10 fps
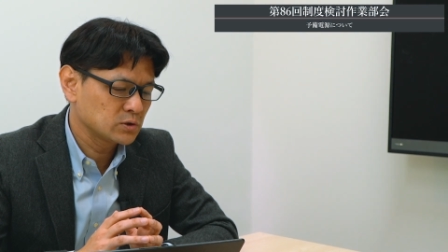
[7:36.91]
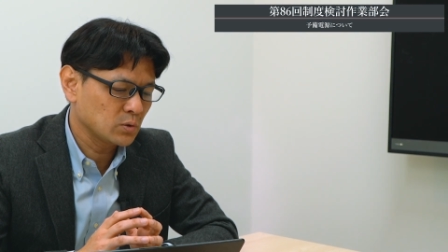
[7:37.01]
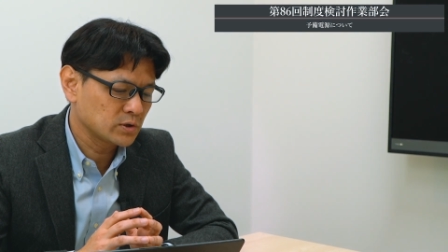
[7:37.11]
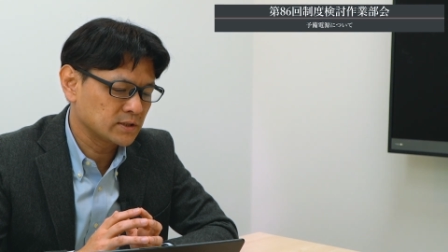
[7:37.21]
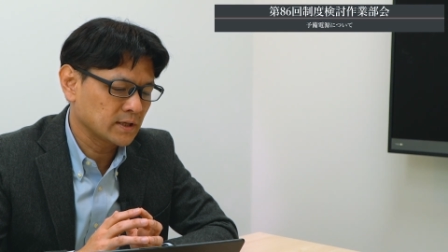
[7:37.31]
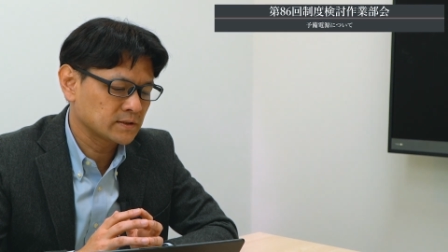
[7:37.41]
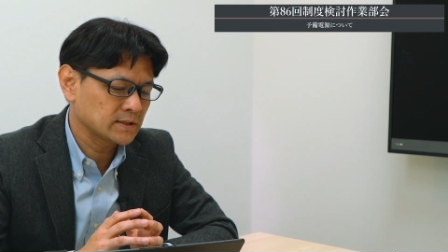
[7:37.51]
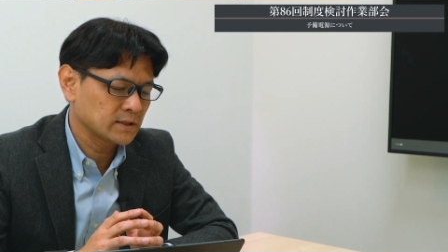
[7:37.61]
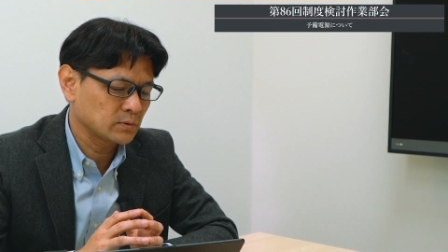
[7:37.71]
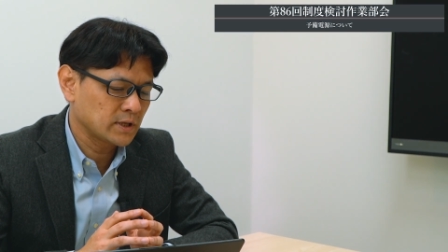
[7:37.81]
長期脱
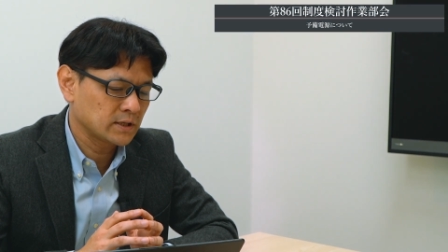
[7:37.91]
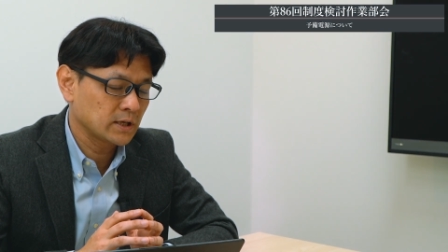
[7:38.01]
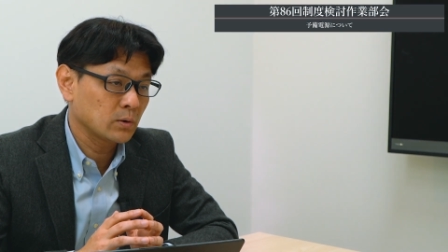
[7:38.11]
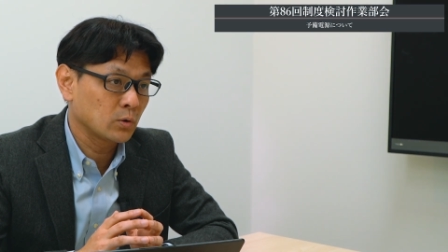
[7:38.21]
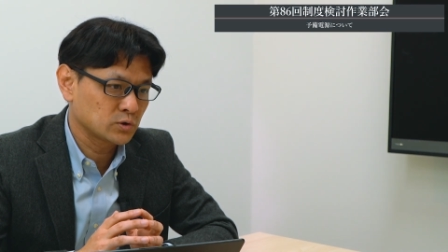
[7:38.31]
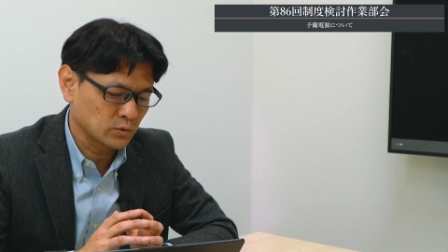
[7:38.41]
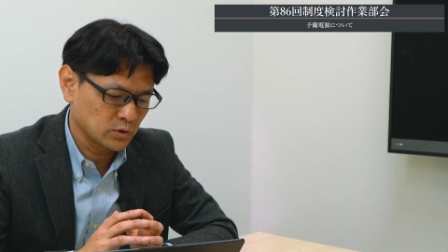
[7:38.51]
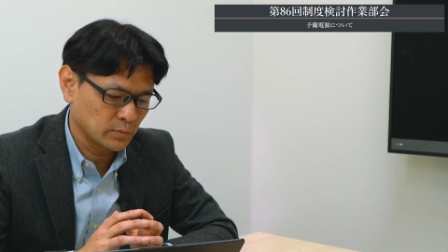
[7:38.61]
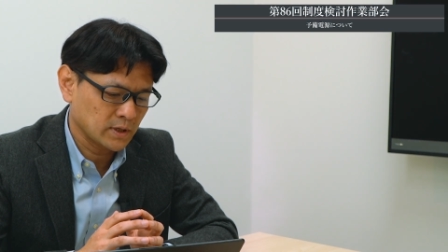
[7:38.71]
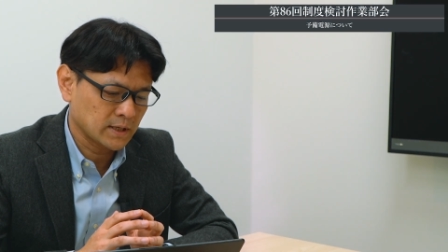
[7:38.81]
炭素電源オークション
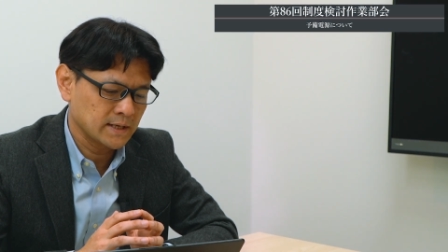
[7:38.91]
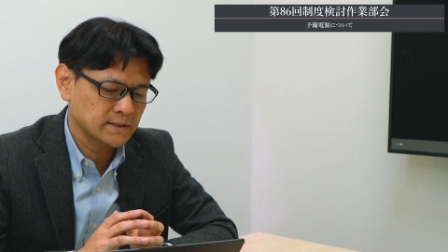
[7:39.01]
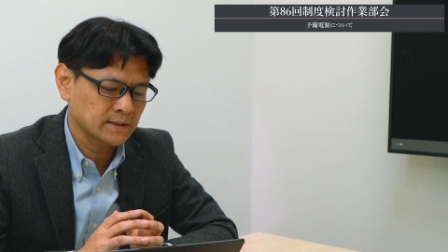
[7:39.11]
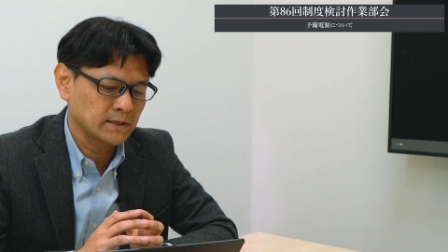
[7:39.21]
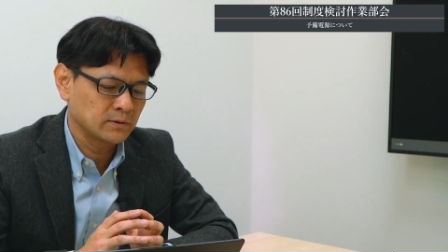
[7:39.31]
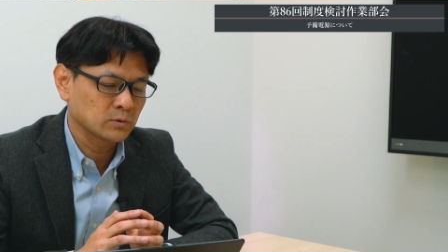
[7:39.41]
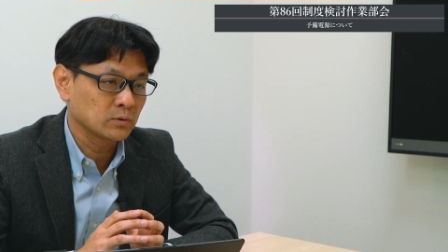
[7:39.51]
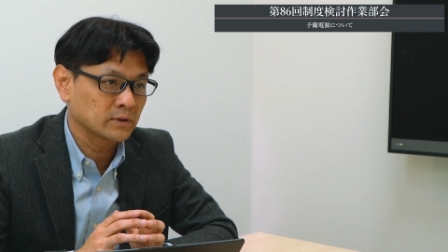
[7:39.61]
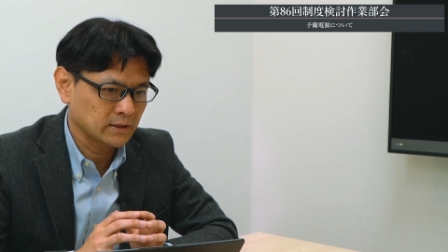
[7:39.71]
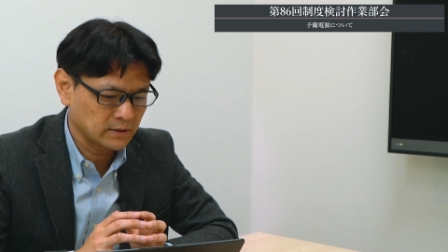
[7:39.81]
というものが開催されるこ
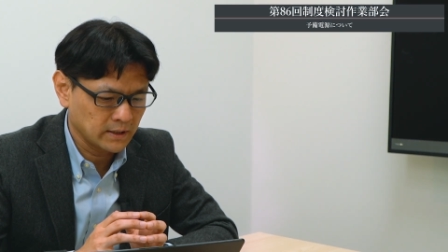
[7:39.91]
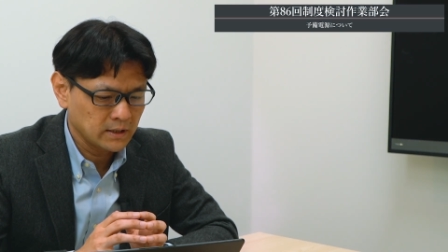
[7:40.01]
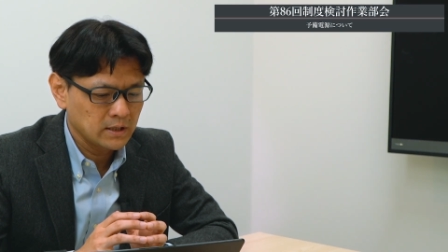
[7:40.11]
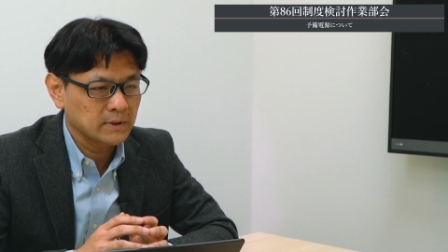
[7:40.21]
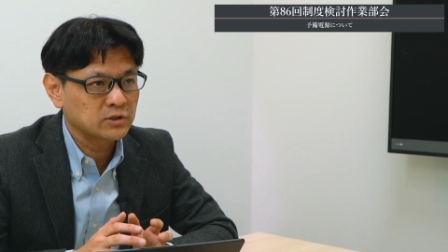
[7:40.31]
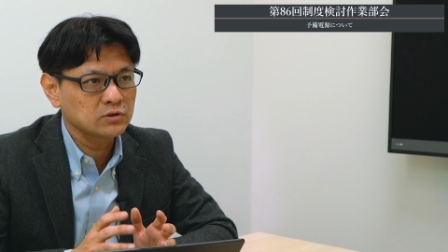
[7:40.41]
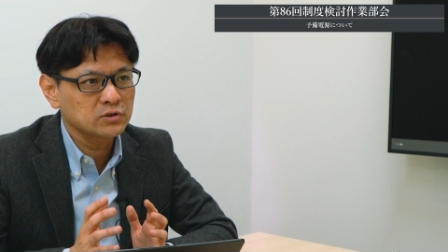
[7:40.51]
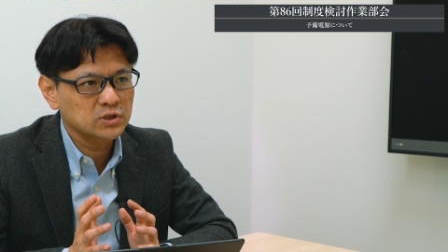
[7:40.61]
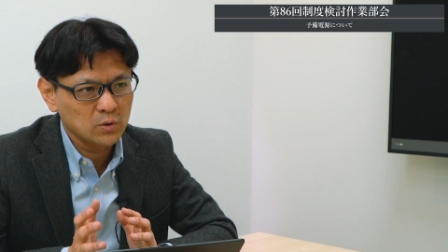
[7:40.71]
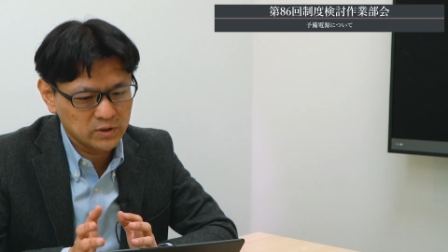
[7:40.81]
とになって、まあ、
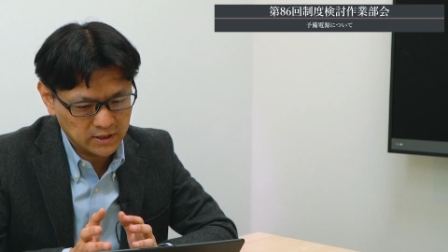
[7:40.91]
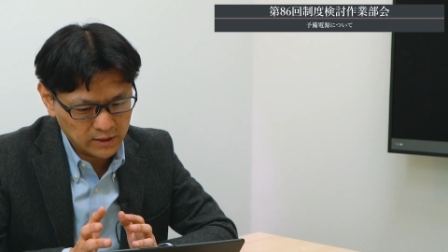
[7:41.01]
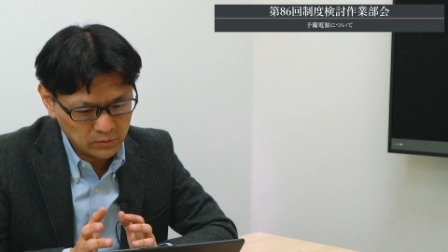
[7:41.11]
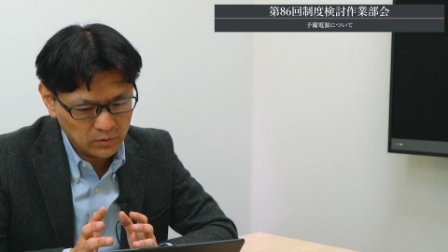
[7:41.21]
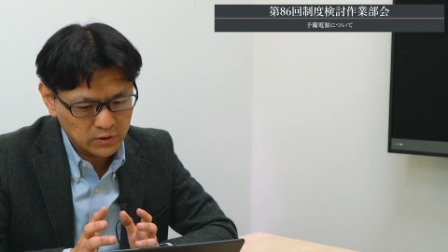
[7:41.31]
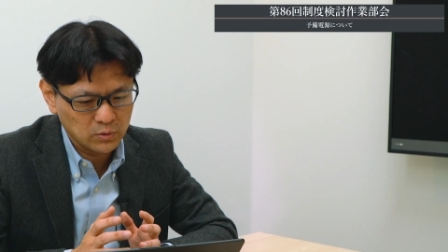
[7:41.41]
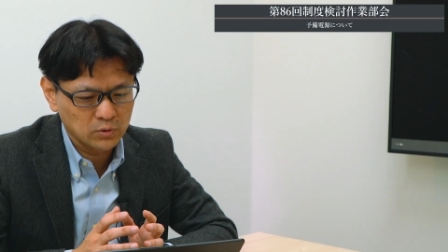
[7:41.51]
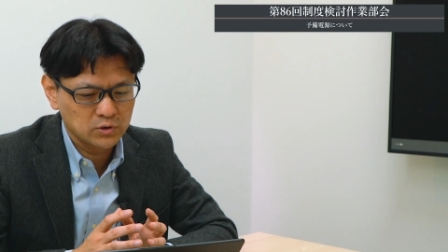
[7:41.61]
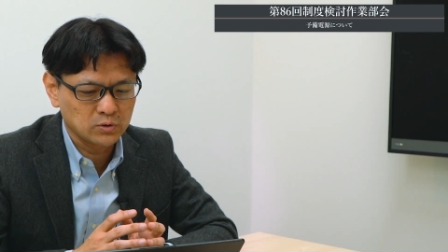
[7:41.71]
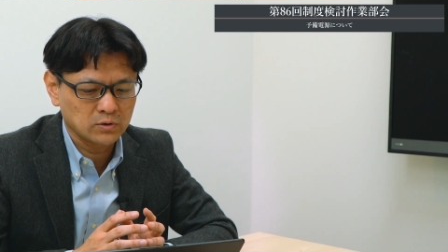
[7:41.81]
中長期での
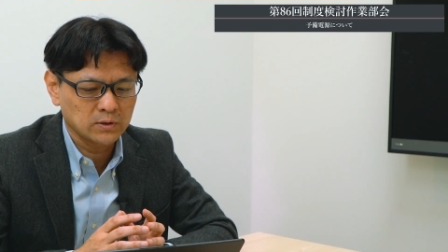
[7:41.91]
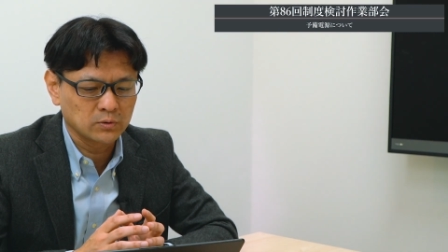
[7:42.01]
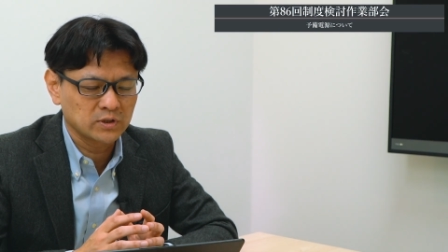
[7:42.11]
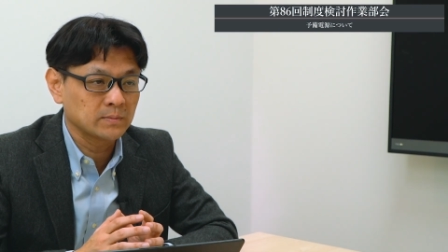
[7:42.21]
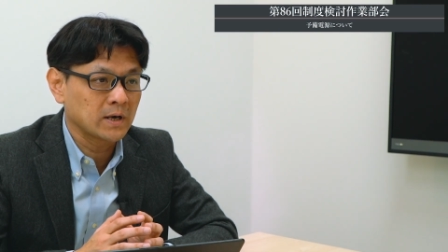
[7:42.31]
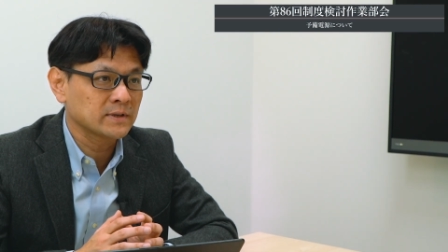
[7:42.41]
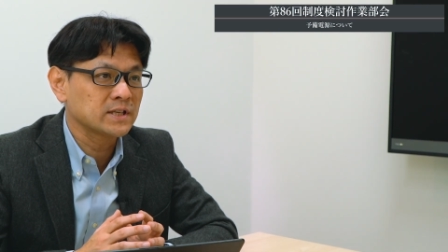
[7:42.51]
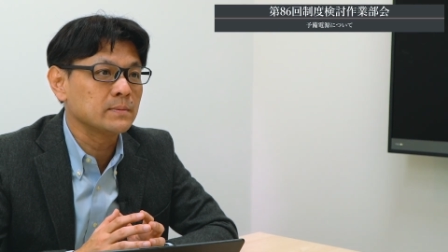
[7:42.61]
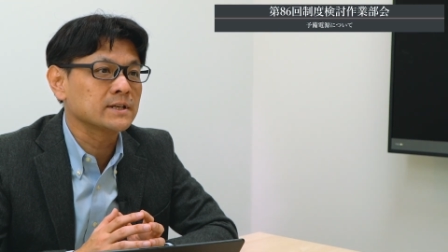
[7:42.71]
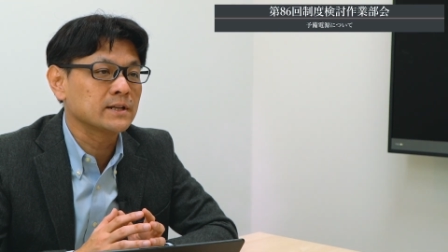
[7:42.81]
供給力確保の基盤は
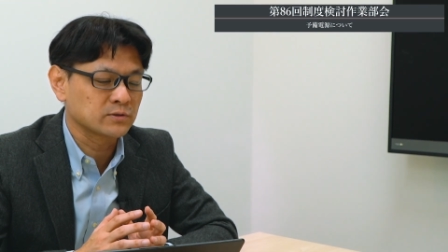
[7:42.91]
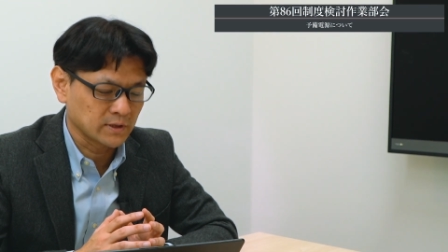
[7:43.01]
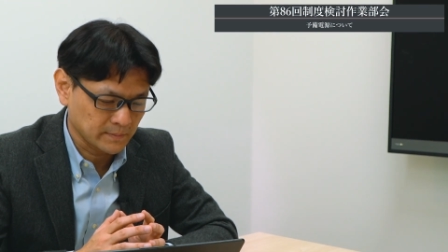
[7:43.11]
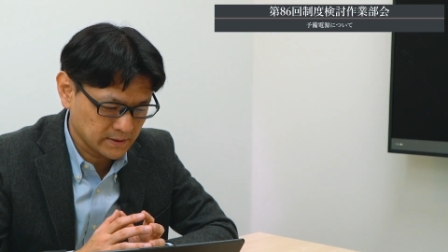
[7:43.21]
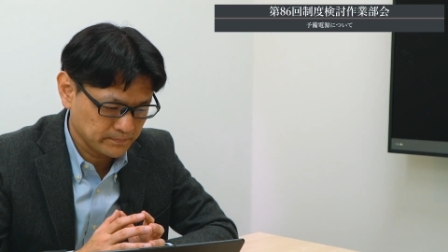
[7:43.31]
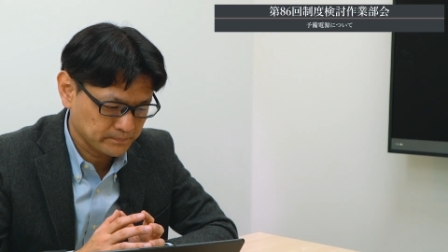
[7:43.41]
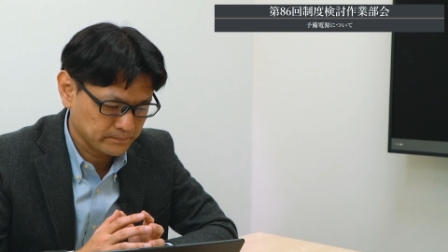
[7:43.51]
整備されつつあります。